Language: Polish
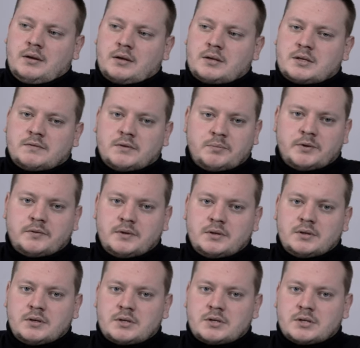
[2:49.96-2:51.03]
E, chcę Wam
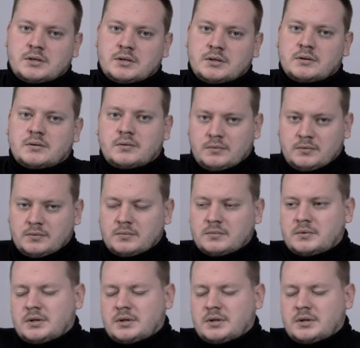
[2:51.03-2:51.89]
powiedzieć, że no,